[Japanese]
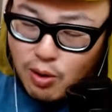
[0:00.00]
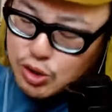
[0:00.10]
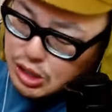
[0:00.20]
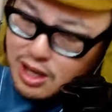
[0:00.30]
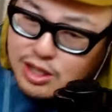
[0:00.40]
まあ、
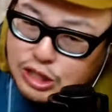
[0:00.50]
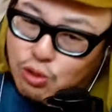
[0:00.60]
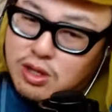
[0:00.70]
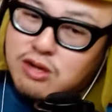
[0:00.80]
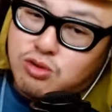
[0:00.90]
おそらく
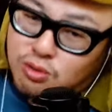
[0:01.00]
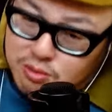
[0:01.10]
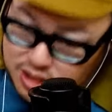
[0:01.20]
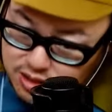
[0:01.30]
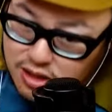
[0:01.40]
そうなると
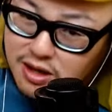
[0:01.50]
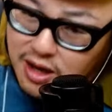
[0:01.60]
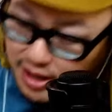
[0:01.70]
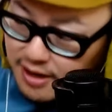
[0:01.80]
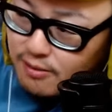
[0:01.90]
思います。
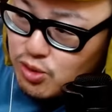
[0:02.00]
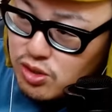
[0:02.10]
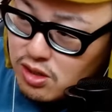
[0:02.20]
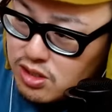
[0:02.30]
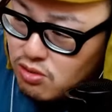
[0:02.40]
はい。お
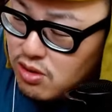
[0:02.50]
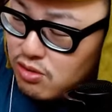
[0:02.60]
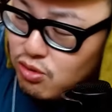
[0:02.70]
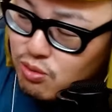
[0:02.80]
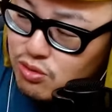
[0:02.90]
そらくそう
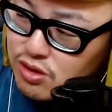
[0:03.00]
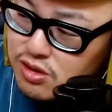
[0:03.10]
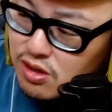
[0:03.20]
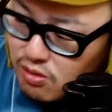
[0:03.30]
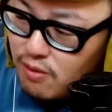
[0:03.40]
なると思うん
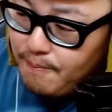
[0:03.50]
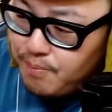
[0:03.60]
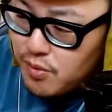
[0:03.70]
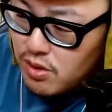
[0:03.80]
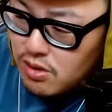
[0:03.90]
ですけど。
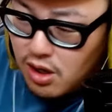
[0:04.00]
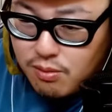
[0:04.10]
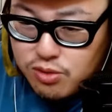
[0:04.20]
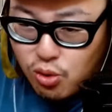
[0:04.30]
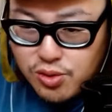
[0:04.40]
なん
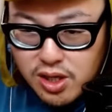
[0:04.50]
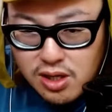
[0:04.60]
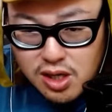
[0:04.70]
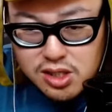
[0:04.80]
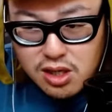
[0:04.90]
か、どんで
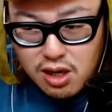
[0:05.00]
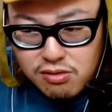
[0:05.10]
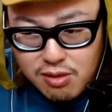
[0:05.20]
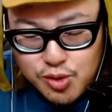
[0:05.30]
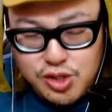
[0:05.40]
ん返しが
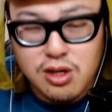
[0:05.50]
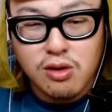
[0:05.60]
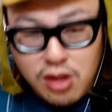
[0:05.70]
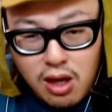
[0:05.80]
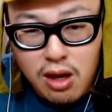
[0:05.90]
あるかもしん
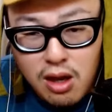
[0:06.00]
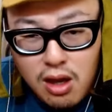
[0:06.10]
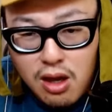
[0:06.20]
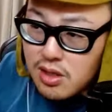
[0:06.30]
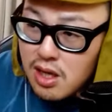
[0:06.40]
ないよね。
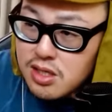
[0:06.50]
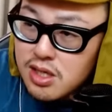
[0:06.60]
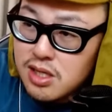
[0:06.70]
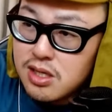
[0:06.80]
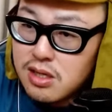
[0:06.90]
短
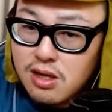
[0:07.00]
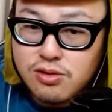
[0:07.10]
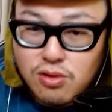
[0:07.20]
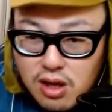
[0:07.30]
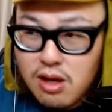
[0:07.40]
期決戦にな
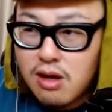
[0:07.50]
ると